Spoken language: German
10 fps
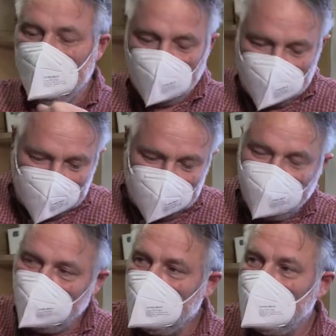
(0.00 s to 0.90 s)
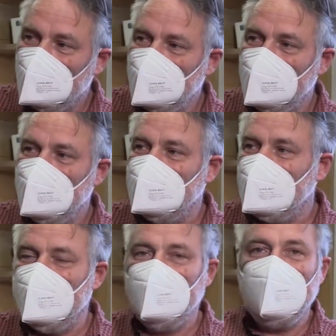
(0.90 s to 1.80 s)
und einem Bohrer unten
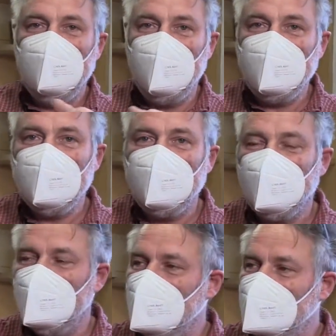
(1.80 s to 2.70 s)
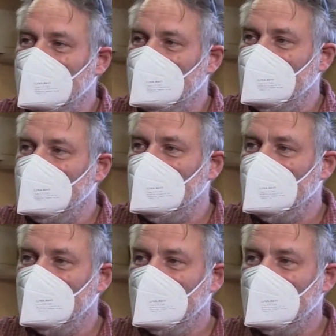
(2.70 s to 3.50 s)
dran Löcher von Hand in die